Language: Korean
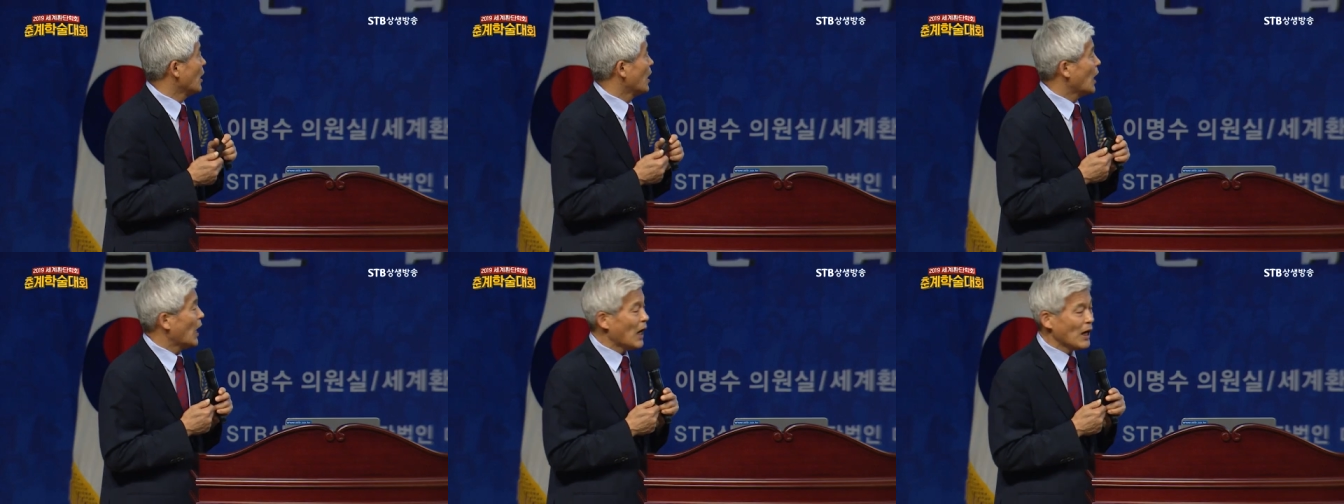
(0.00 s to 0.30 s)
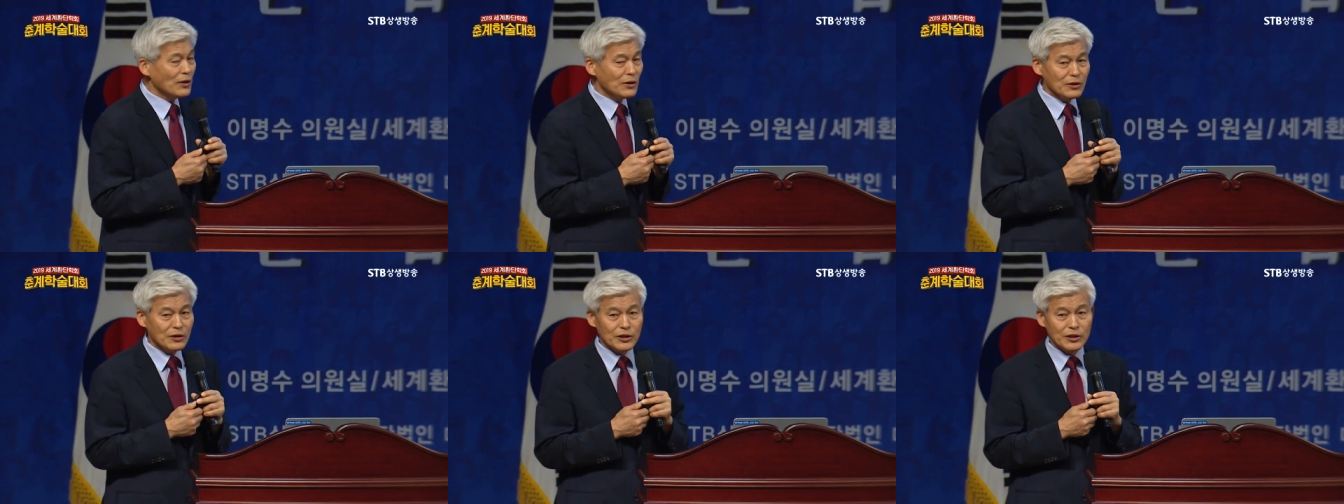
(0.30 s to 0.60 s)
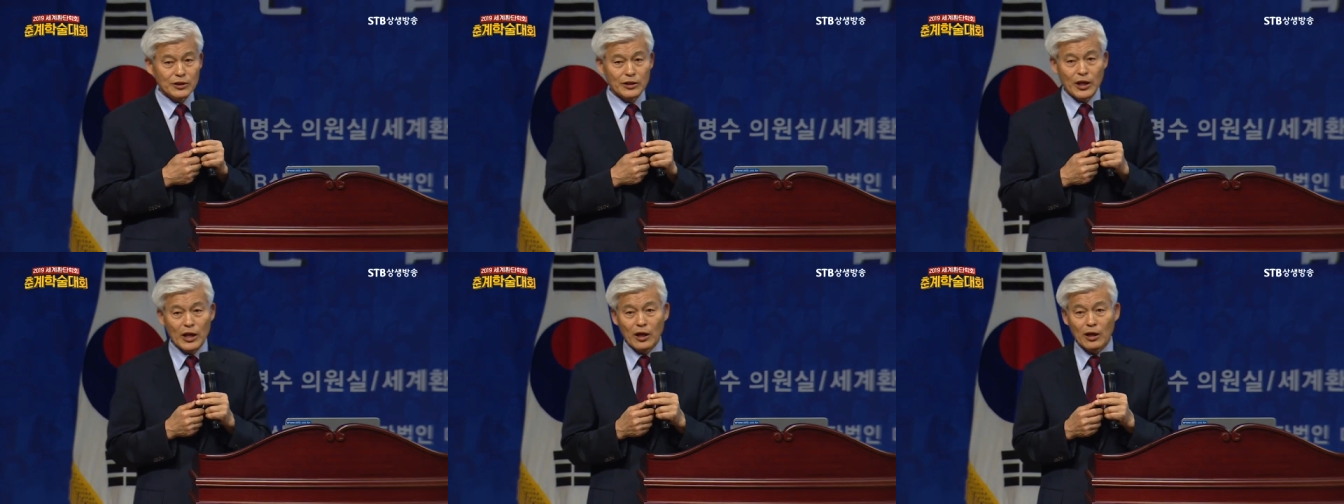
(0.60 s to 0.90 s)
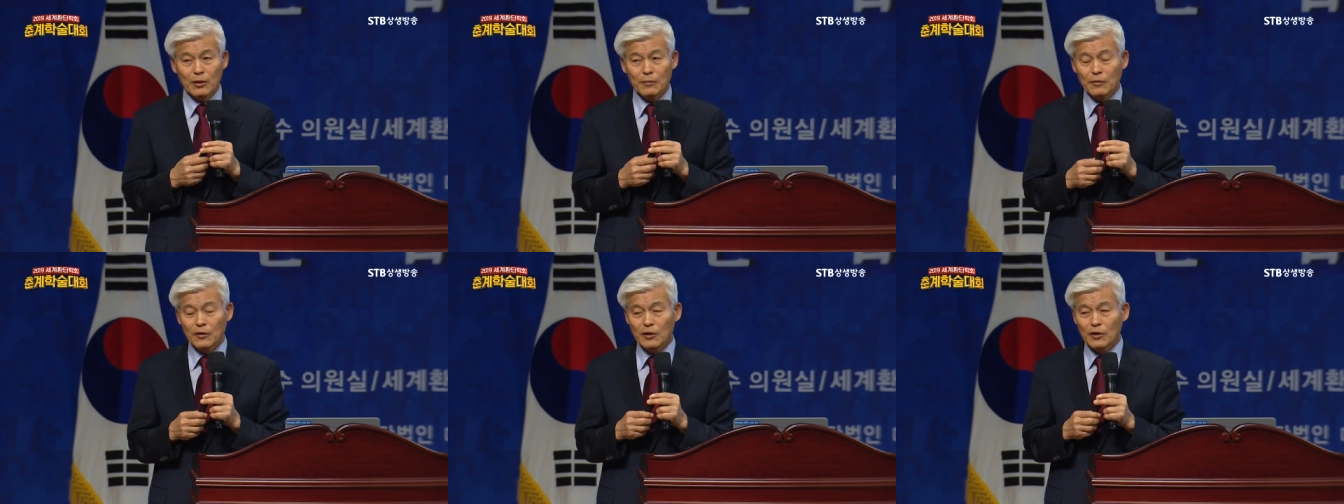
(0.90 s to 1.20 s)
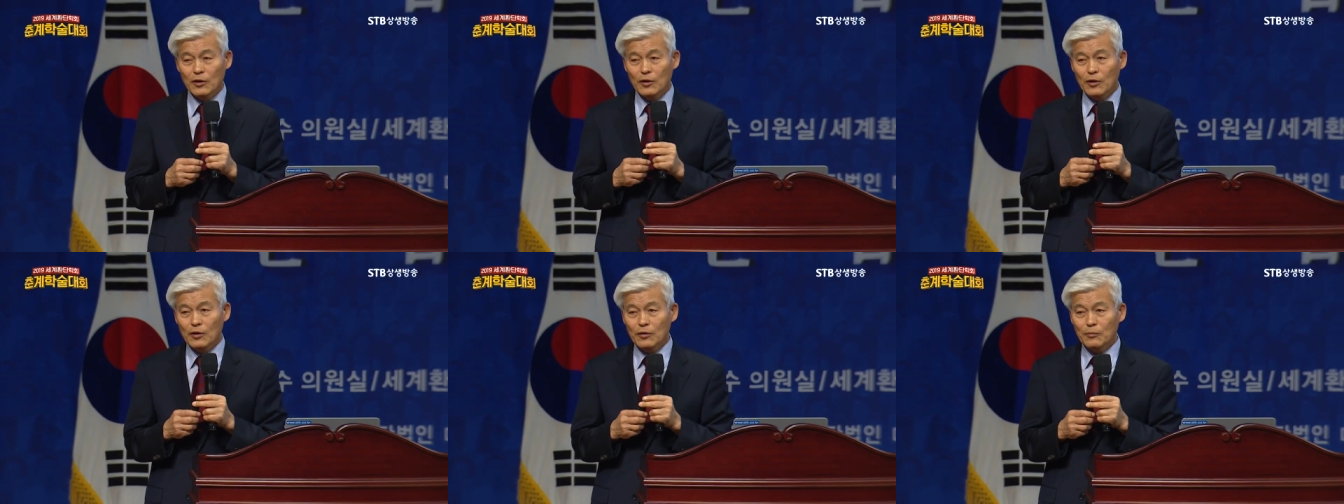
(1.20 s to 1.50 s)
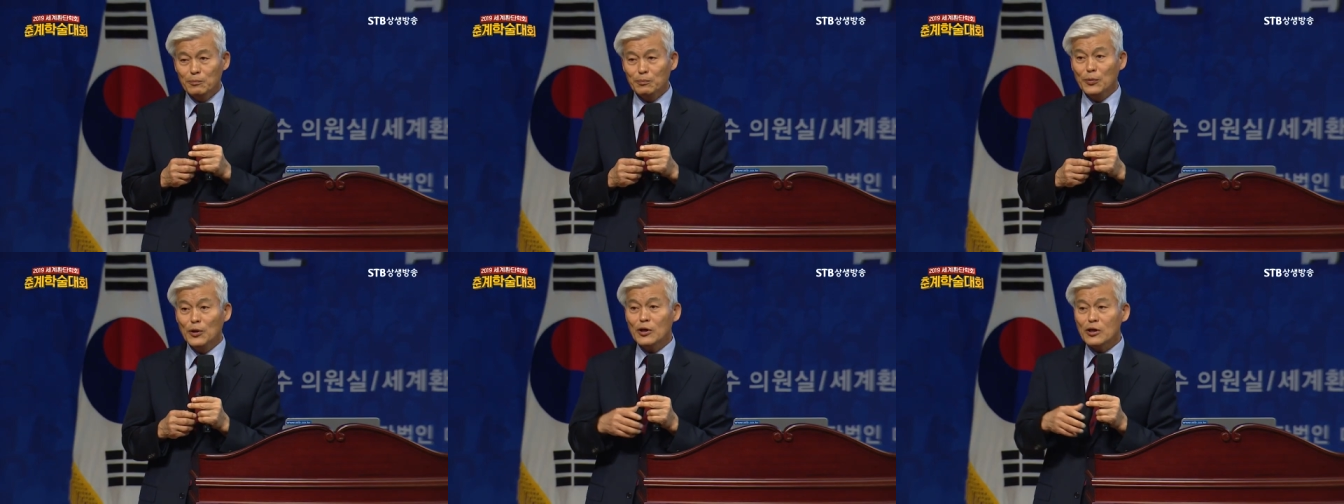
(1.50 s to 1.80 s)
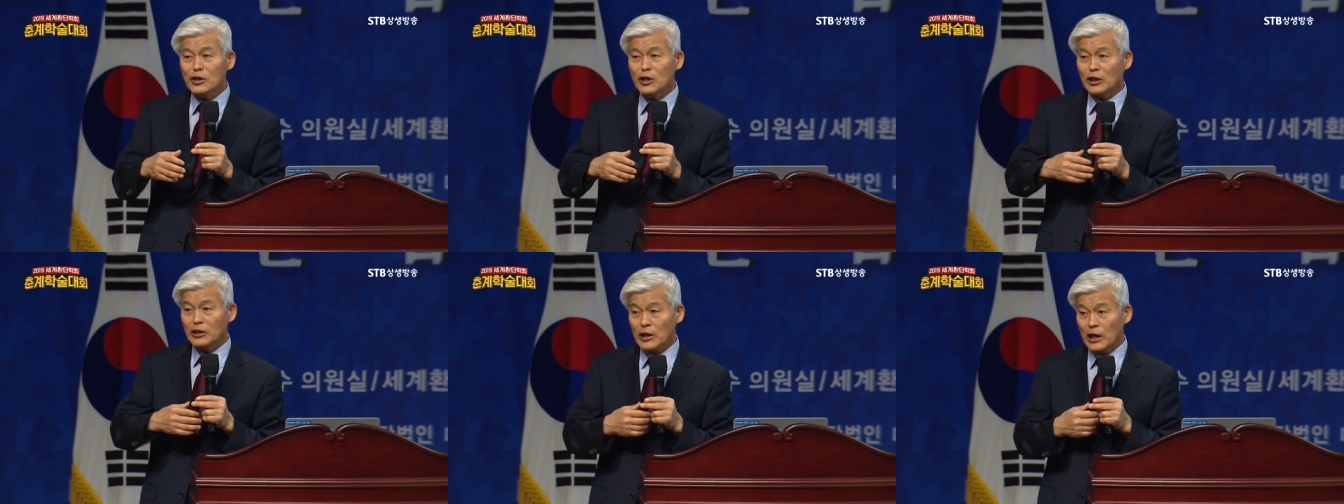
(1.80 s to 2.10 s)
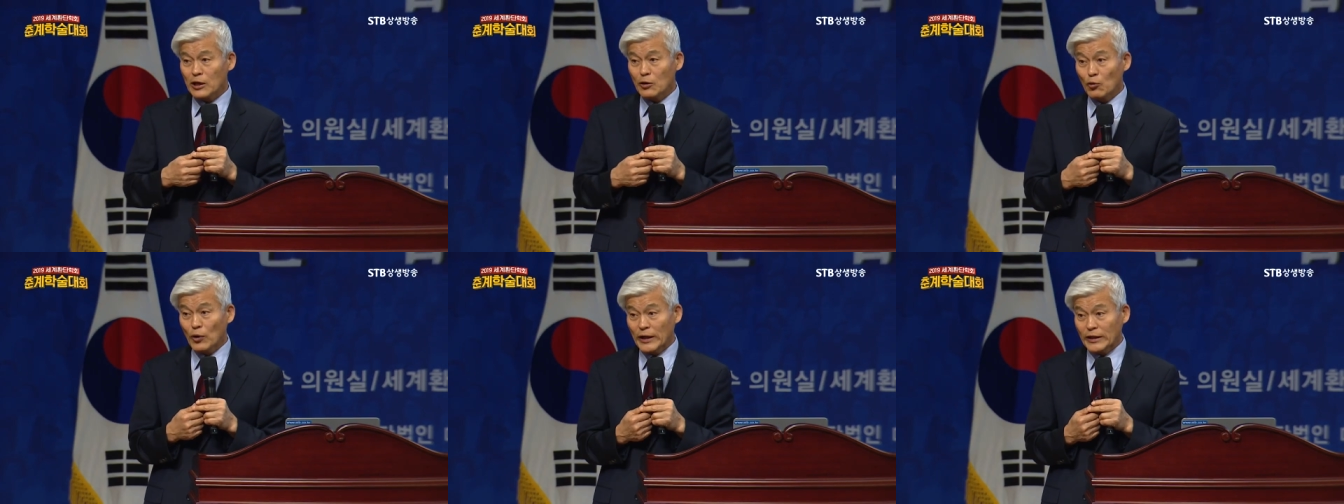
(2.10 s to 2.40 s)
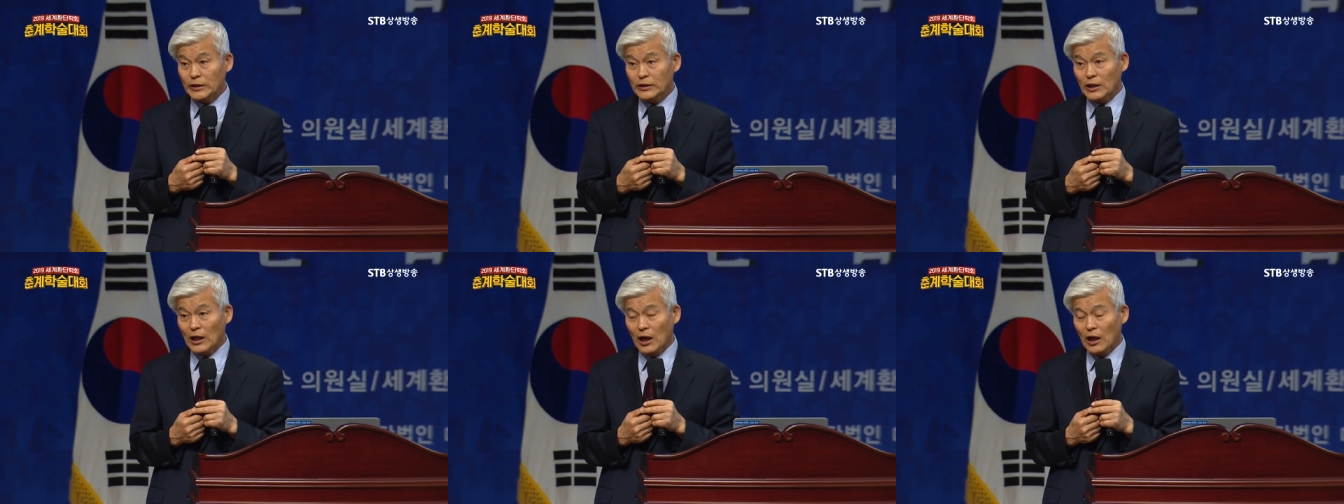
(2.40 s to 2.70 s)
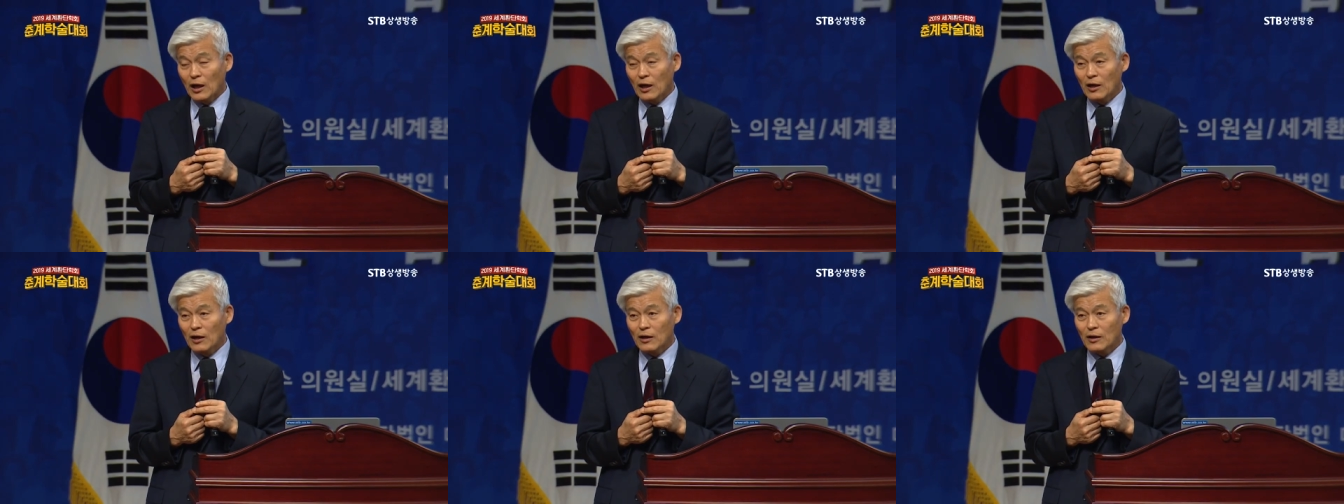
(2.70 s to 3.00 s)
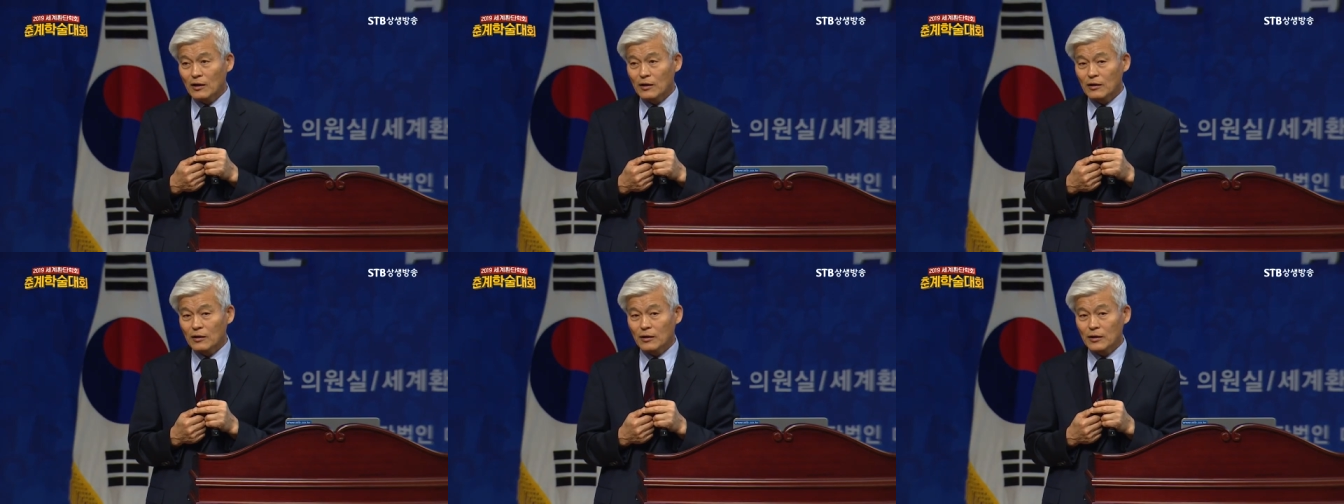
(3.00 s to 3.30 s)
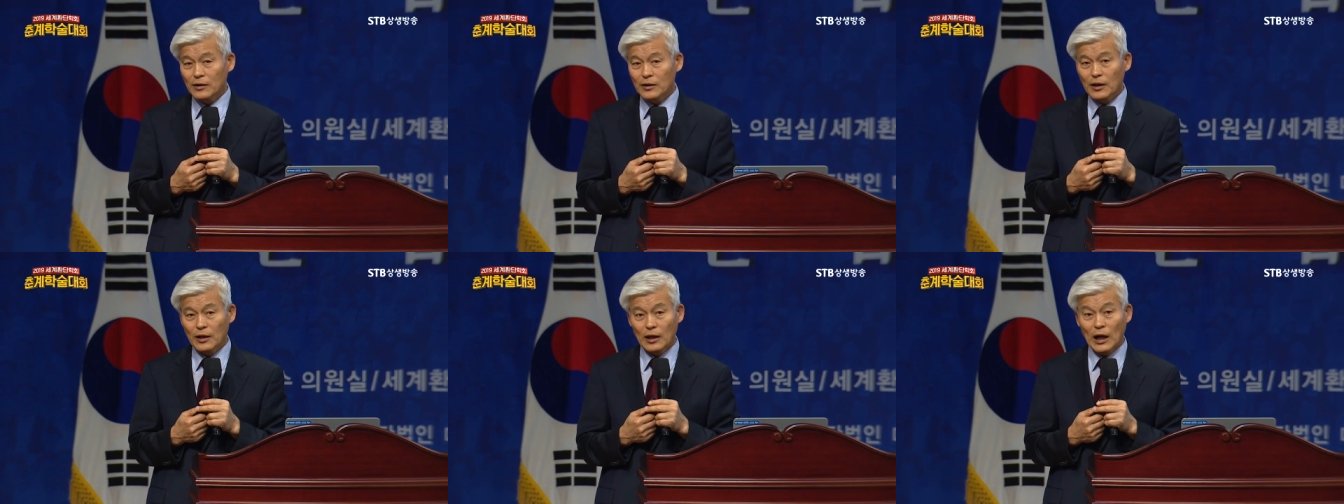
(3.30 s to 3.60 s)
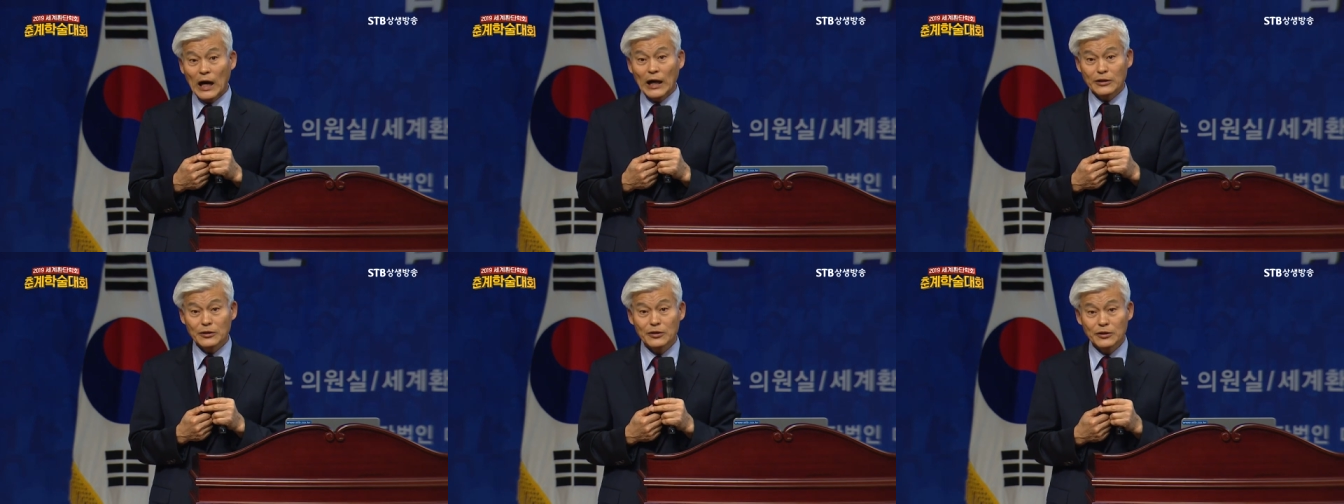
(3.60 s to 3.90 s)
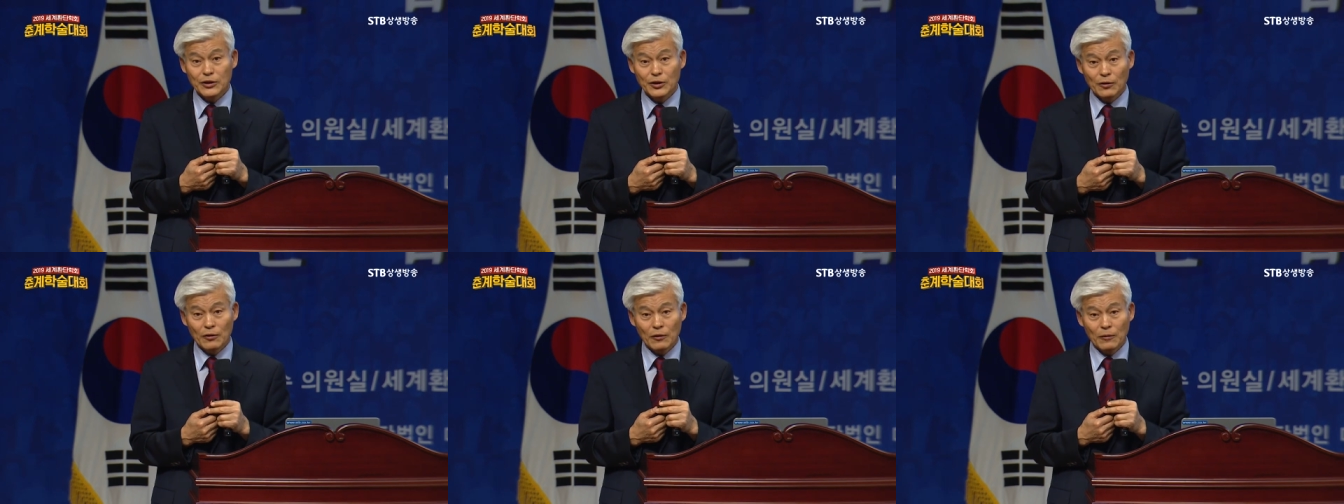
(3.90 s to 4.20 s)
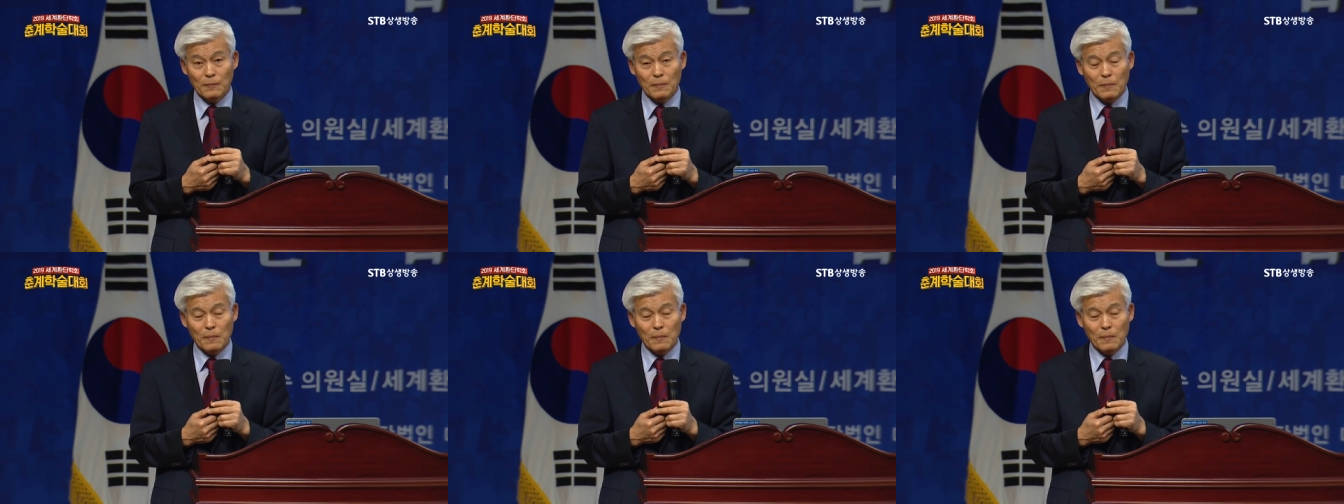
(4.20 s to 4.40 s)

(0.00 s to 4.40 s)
하늘이 내 머리에 내려와 있다. 예, 하늘이요.